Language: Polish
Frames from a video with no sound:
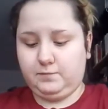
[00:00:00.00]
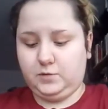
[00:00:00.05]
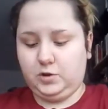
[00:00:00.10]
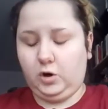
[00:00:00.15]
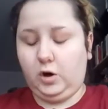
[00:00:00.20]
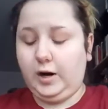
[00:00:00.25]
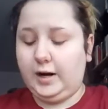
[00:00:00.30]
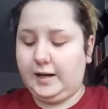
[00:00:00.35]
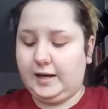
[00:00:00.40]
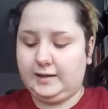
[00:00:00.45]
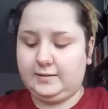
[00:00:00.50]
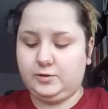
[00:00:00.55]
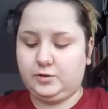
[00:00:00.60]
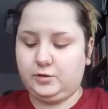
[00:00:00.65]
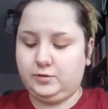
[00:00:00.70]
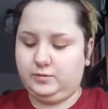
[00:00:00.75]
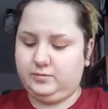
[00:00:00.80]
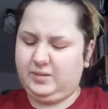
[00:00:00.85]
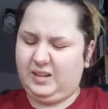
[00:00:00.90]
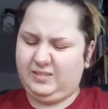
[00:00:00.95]
trochę jak,
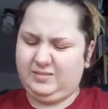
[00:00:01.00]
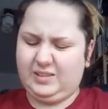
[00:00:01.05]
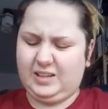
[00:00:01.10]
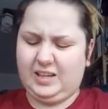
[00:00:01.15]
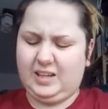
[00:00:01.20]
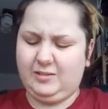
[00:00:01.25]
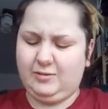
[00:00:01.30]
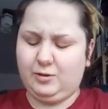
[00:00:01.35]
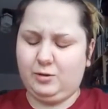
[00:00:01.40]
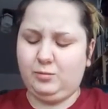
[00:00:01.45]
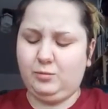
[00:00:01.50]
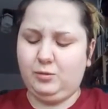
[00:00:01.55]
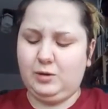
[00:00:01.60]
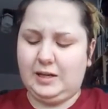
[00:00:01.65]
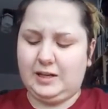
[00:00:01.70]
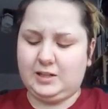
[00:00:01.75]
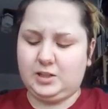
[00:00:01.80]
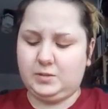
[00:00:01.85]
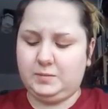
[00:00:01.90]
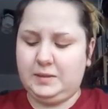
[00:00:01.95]
jak w takiej formule
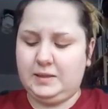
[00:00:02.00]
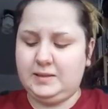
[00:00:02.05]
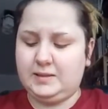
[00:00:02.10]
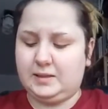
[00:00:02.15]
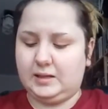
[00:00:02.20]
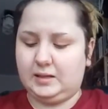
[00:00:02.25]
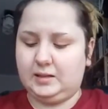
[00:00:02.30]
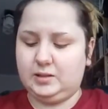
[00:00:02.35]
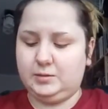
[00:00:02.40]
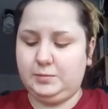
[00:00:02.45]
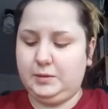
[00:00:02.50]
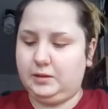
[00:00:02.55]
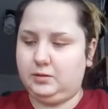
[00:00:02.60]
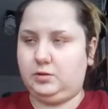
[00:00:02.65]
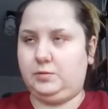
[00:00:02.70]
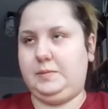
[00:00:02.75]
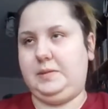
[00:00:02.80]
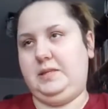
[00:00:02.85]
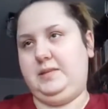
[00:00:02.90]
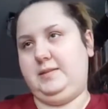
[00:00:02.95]
jak szminca, szmi,
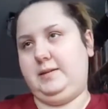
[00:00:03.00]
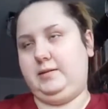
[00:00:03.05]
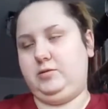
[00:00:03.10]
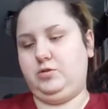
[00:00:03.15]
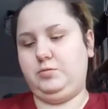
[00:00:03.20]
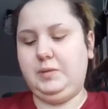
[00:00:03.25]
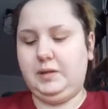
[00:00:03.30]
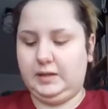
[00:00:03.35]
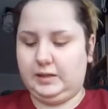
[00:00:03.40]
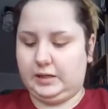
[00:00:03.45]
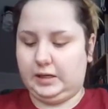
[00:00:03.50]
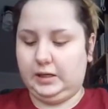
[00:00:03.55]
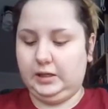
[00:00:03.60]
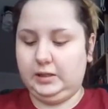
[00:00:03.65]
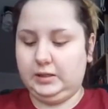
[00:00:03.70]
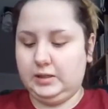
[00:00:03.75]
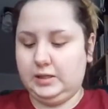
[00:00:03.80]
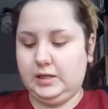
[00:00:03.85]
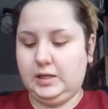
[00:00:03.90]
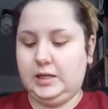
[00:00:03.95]

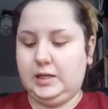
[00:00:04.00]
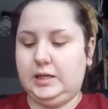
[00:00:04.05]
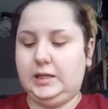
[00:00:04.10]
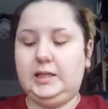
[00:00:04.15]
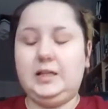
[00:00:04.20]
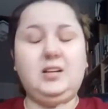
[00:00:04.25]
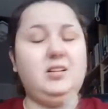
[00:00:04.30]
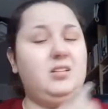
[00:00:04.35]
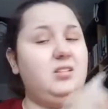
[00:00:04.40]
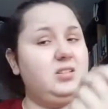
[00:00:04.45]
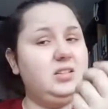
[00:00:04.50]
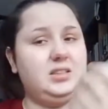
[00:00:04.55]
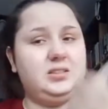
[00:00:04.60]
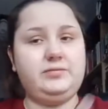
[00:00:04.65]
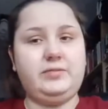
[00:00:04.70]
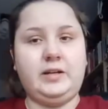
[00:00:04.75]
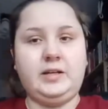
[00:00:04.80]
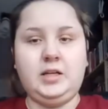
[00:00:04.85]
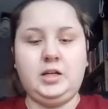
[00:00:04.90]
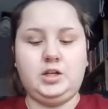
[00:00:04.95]
szminka. I on jest
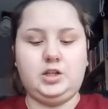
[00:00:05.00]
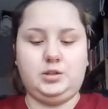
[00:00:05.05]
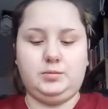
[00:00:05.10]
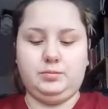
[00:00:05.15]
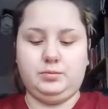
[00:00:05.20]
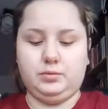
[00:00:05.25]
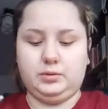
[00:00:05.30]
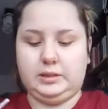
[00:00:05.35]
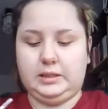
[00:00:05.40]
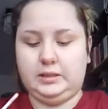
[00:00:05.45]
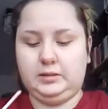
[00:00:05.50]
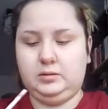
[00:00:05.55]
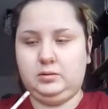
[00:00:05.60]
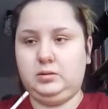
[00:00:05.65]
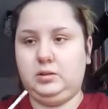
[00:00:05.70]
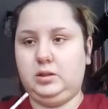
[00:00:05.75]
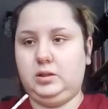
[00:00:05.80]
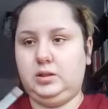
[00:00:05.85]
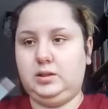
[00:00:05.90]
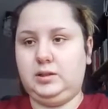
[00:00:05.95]
fajniejszy, bo
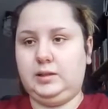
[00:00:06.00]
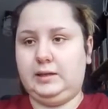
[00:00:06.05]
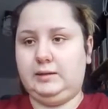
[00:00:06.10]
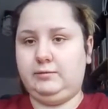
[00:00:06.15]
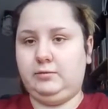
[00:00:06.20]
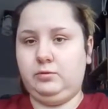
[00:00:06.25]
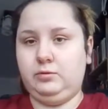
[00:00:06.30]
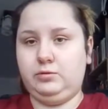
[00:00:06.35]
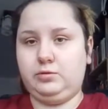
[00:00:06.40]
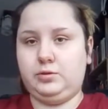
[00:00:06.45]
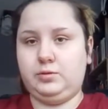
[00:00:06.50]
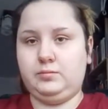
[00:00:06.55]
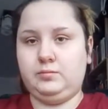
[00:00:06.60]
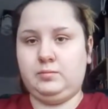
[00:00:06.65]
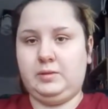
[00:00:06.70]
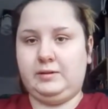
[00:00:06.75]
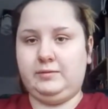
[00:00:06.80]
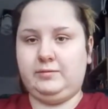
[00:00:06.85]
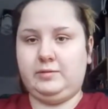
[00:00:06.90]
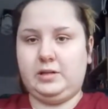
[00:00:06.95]
ten e, Revolution
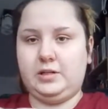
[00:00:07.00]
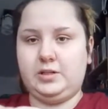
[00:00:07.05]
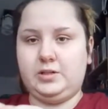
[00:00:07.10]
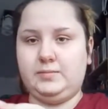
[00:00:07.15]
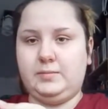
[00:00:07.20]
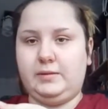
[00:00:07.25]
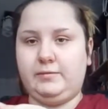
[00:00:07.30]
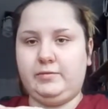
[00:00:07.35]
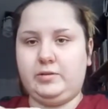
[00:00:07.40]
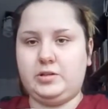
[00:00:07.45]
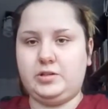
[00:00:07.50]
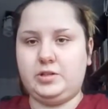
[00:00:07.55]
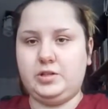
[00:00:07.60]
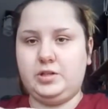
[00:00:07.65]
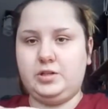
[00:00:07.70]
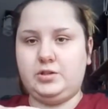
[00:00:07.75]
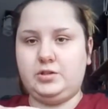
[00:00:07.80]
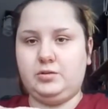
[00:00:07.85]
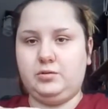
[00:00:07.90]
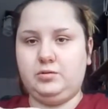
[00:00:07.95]
ma wraż mam
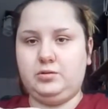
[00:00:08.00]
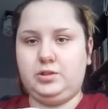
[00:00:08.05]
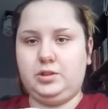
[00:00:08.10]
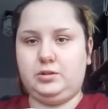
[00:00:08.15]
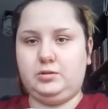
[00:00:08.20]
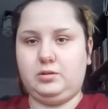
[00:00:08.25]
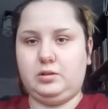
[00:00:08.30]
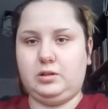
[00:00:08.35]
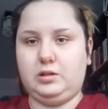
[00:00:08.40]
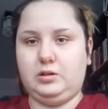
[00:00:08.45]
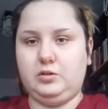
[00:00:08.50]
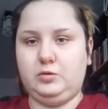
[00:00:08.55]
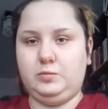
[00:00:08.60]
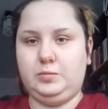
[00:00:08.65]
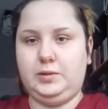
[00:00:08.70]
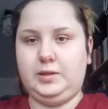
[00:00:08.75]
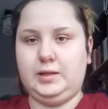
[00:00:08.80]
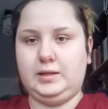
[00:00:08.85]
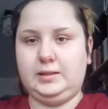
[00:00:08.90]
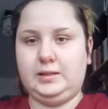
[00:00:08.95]
wrażenie, że on się trochę
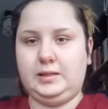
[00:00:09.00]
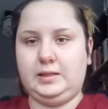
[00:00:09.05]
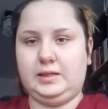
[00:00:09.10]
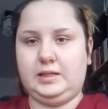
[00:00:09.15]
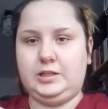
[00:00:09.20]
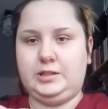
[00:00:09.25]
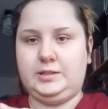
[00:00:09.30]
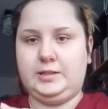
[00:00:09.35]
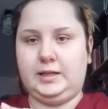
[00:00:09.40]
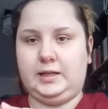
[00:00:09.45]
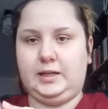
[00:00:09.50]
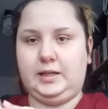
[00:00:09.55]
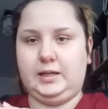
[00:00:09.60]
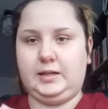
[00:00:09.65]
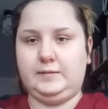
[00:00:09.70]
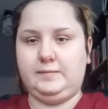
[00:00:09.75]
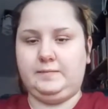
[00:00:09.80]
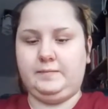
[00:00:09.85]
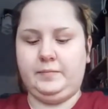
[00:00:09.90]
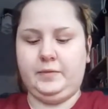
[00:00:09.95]
odbija na jakieś
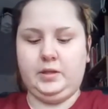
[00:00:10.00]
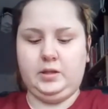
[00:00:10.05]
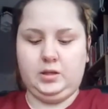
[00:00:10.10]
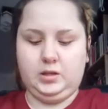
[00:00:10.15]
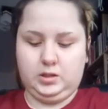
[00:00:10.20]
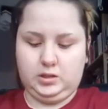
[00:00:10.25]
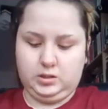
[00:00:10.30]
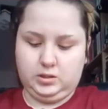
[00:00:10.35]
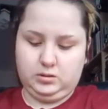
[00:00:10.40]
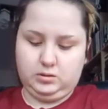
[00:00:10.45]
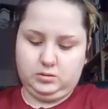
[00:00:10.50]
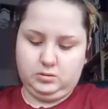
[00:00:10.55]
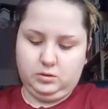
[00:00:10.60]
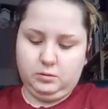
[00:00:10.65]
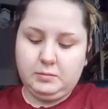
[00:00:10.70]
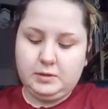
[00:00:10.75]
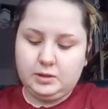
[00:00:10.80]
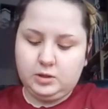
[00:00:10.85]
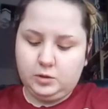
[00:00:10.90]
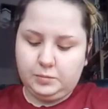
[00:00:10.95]
takie. No,
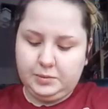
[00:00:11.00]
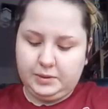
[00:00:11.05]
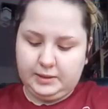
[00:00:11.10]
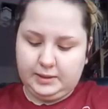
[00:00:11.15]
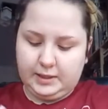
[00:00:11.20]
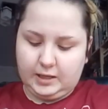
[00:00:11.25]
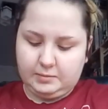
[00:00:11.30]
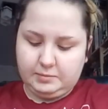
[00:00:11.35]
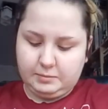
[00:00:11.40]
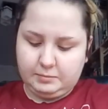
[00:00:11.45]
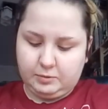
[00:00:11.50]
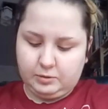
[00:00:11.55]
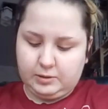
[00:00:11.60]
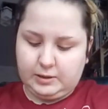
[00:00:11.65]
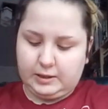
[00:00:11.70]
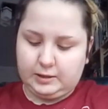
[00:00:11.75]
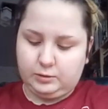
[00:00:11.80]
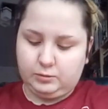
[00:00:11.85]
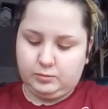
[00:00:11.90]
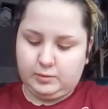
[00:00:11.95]
ma drobinki jakby
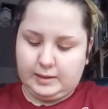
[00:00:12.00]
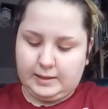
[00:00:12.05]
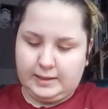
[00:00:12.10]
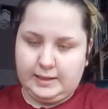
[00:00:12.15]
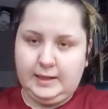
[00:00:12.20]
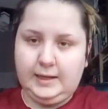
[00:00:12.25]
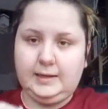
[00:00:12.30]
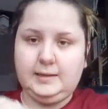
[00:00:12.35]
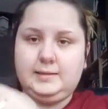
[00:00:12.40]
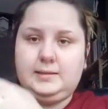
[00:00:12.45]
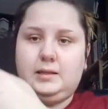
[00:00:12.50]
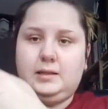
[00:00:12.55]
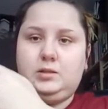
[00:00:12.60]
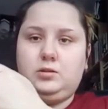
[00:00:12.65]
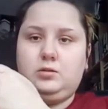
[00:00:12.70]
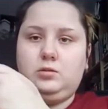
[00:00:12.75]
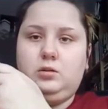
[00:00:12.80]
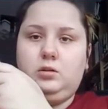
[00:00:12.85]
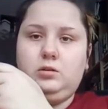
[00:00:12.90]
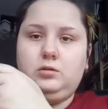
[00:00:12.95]
brokatu, a za
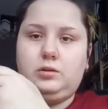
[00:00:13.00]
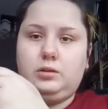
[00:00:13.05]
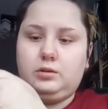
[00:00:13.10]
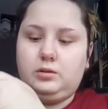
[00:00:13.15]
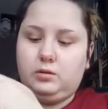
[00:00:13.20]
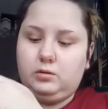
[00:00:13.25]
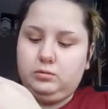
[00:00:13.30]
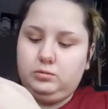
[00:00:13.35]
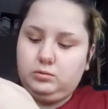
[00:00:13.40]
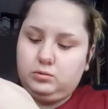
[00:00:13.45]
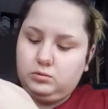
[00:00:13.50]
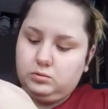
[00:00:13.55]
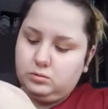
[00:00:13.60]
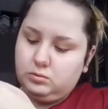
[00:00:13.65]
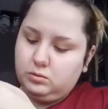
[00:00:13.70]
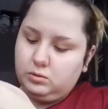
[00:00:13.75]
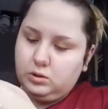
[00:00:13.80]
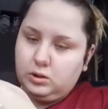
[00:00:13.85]
to Golden Rose